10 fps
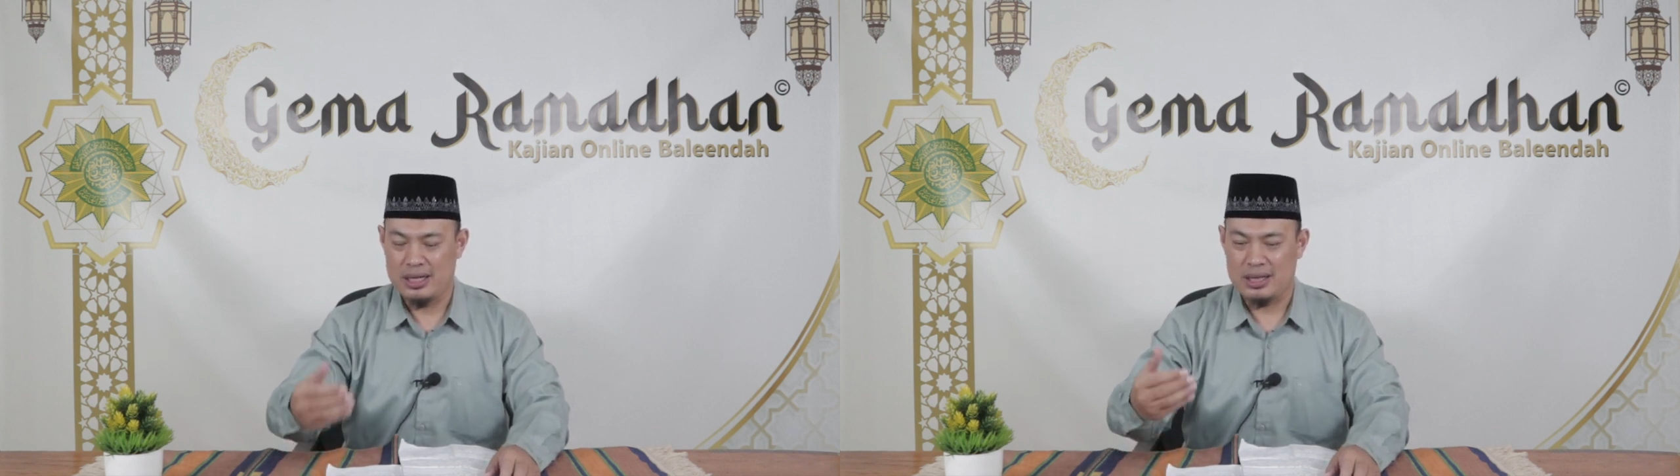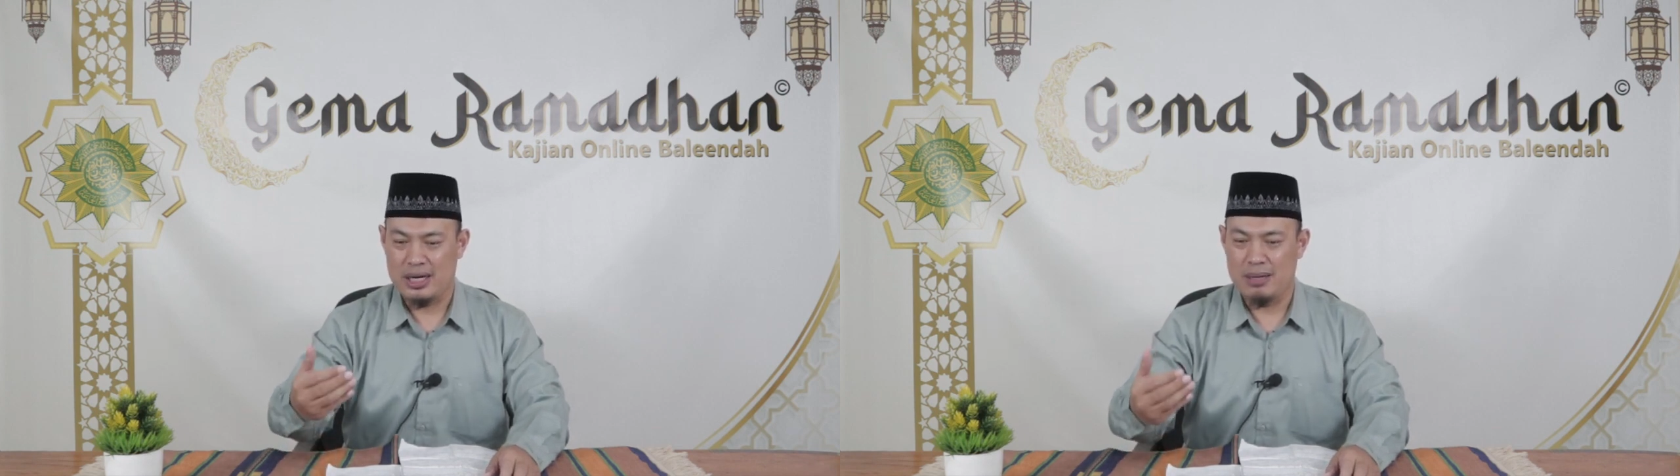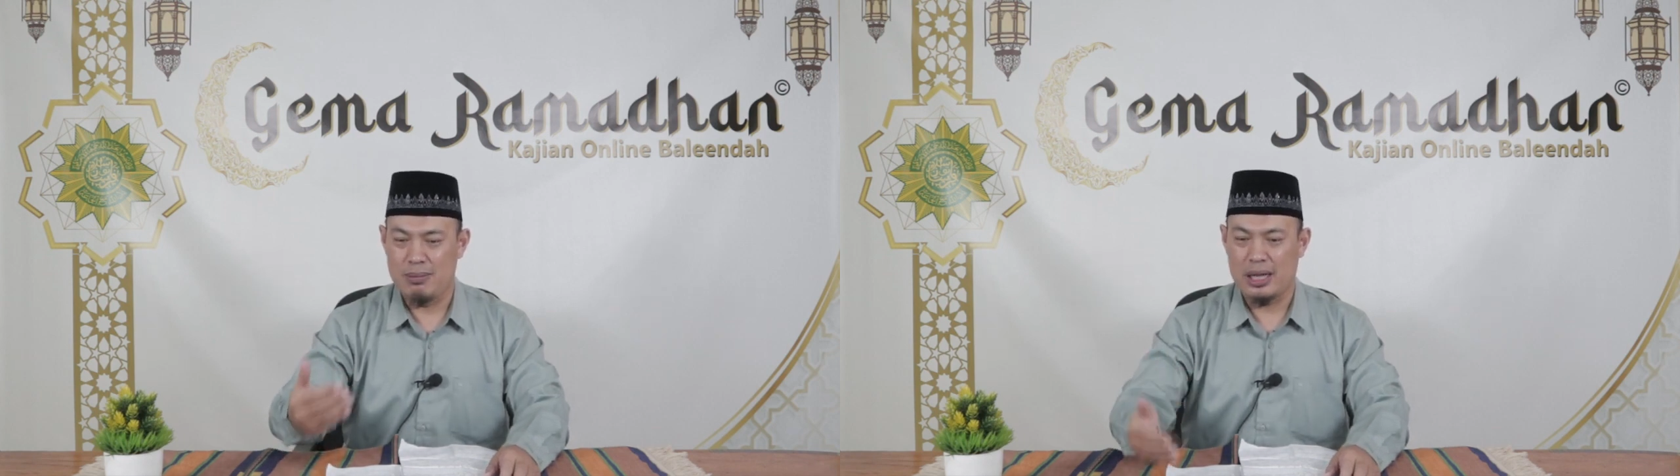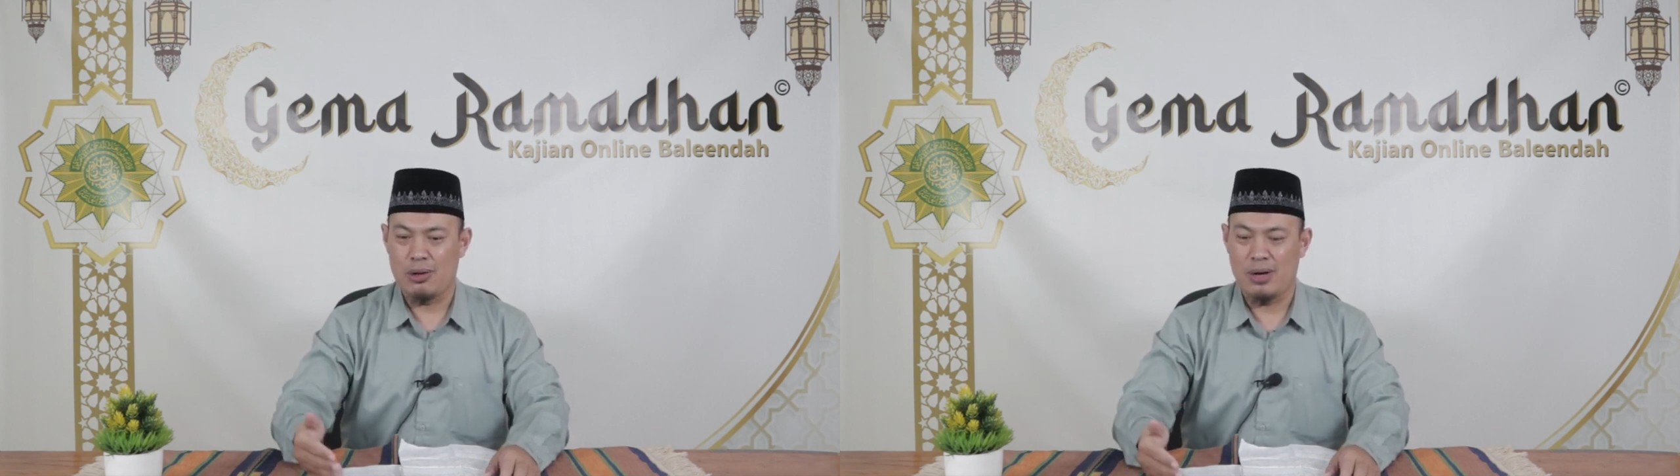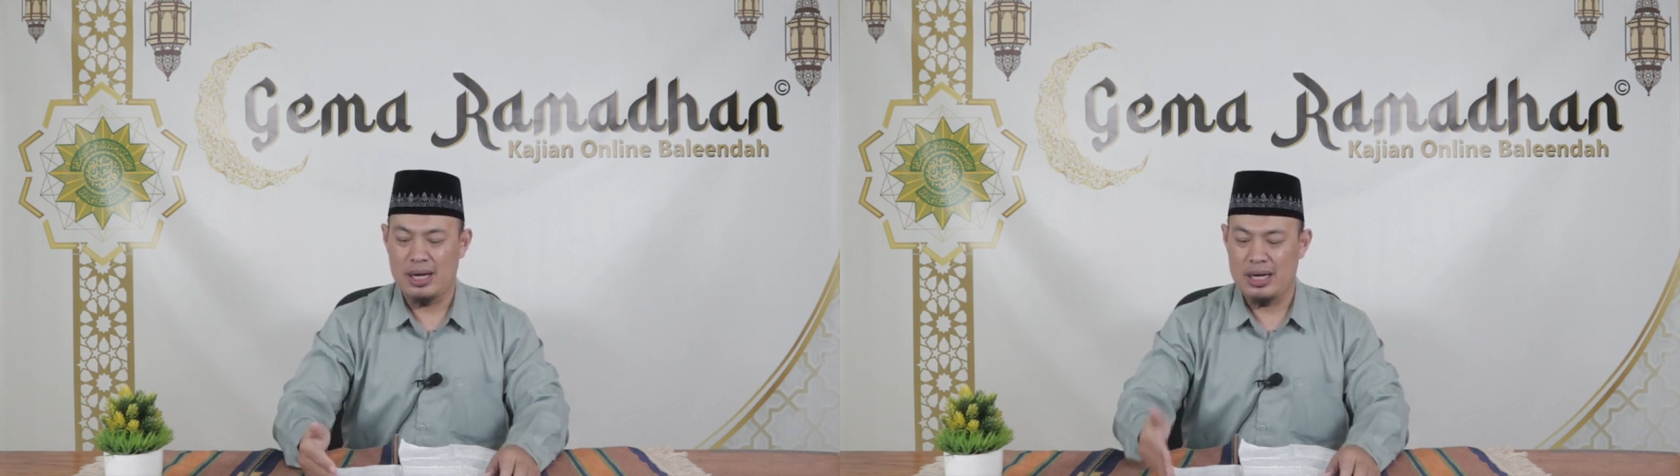kita
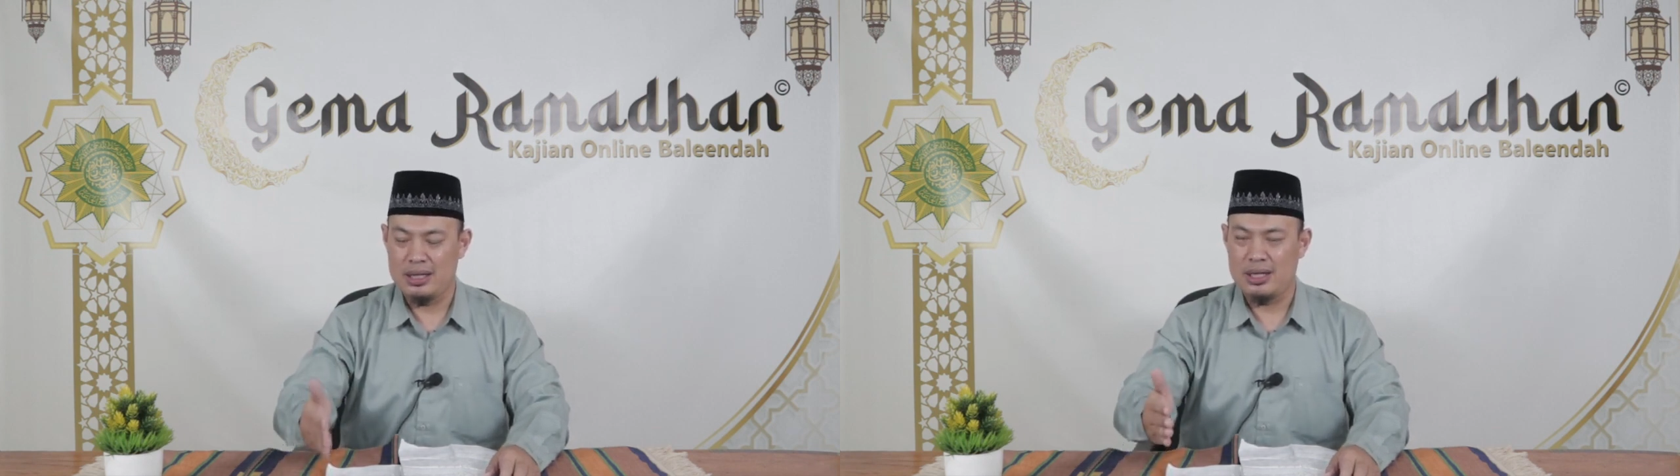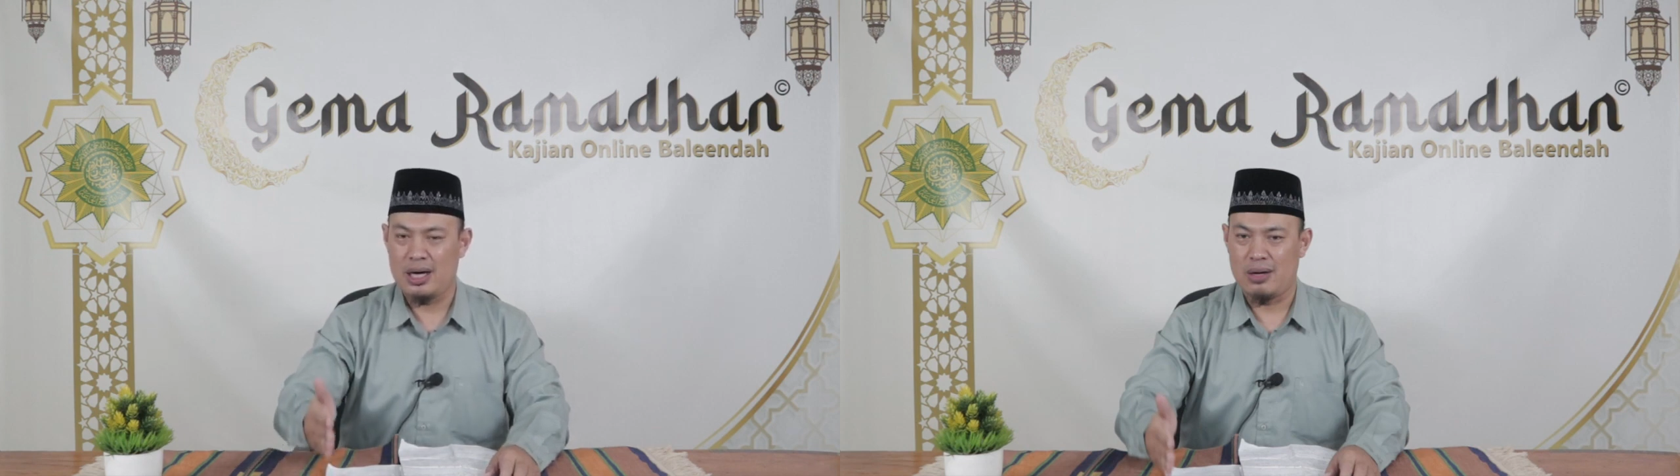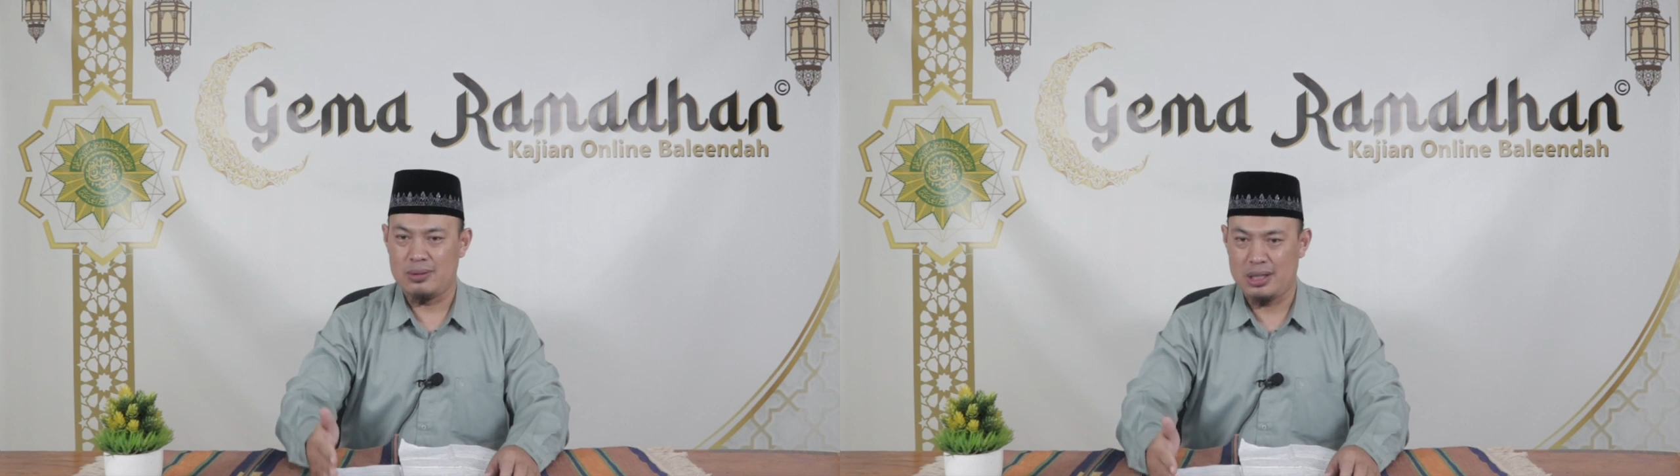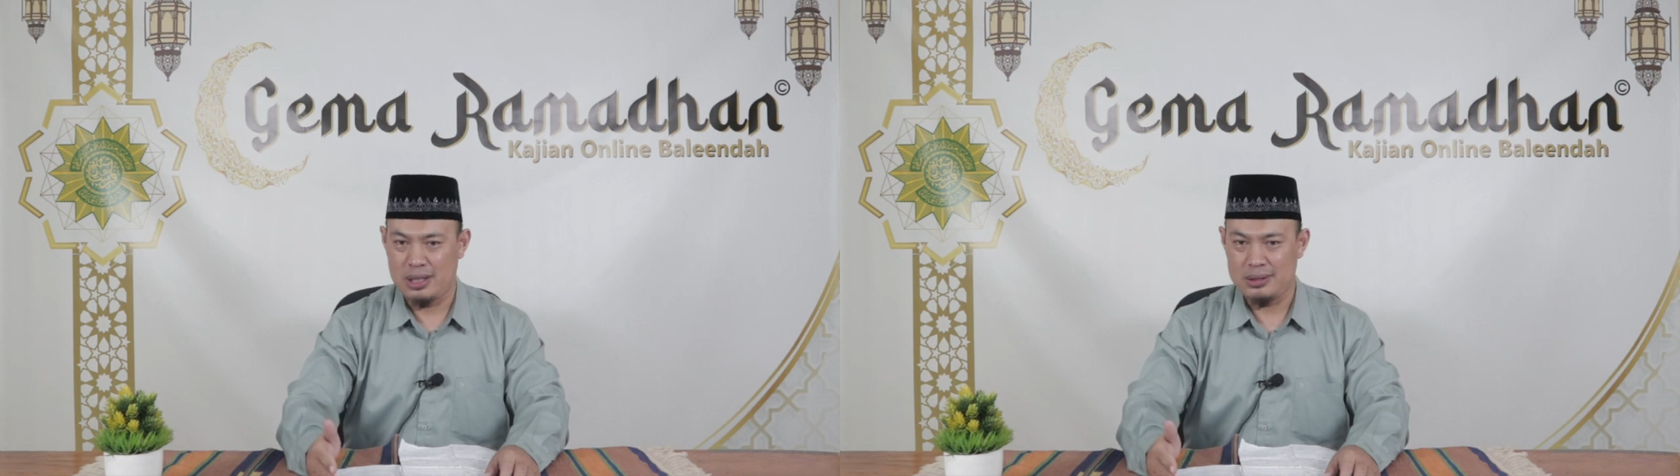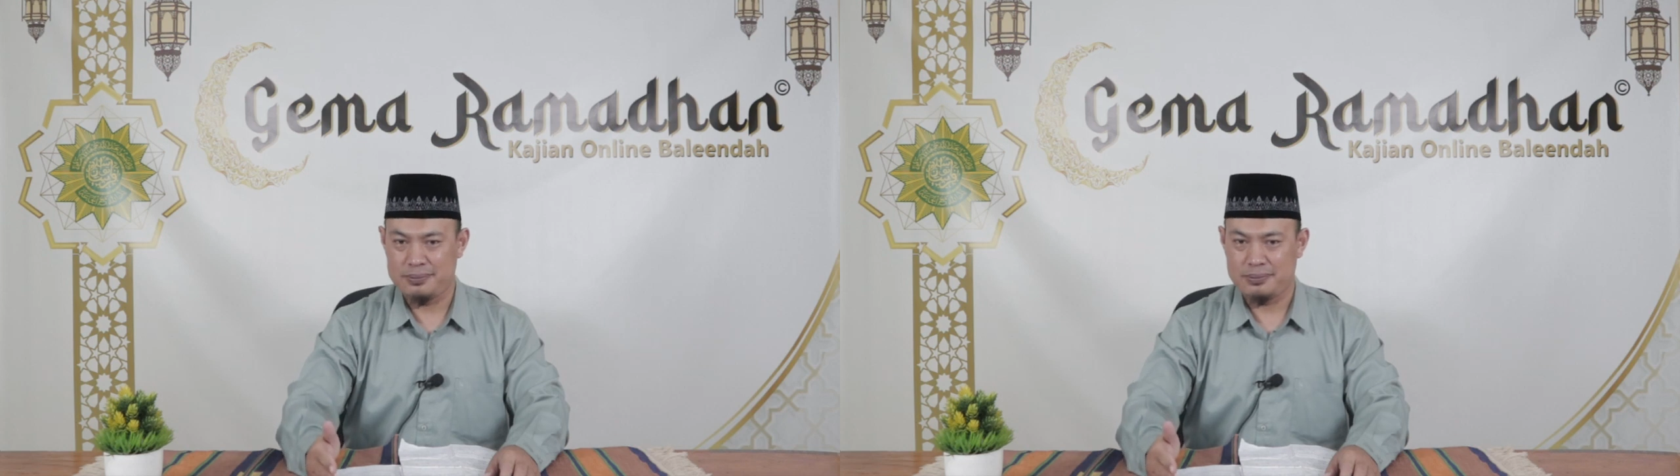berdoa ya
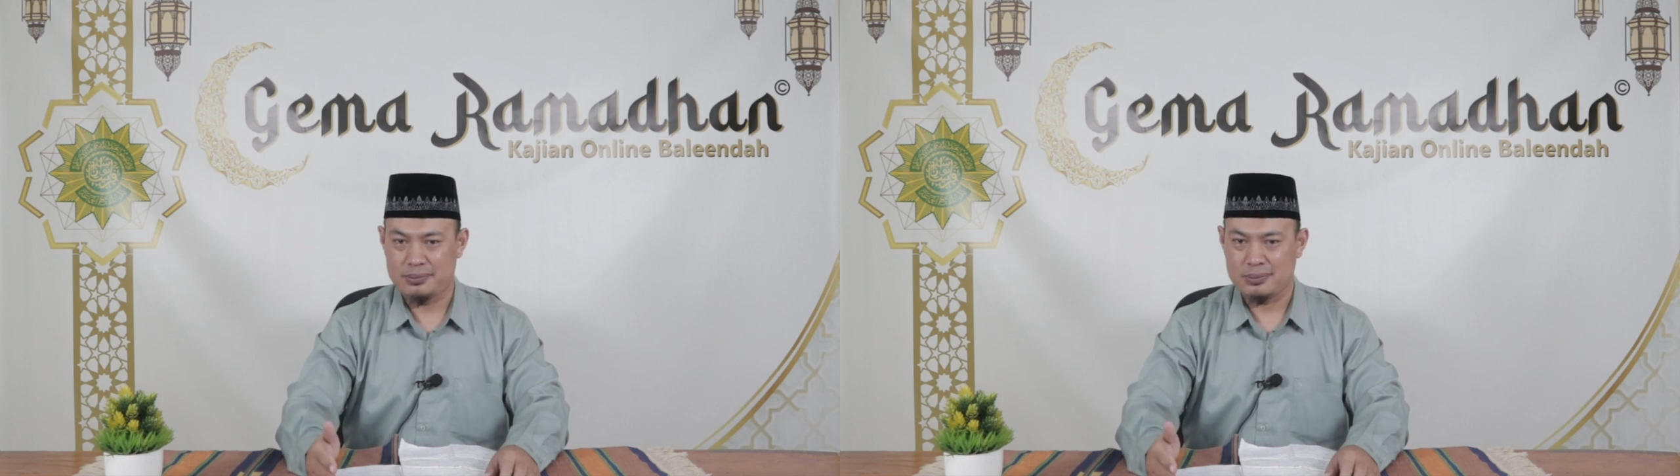Allah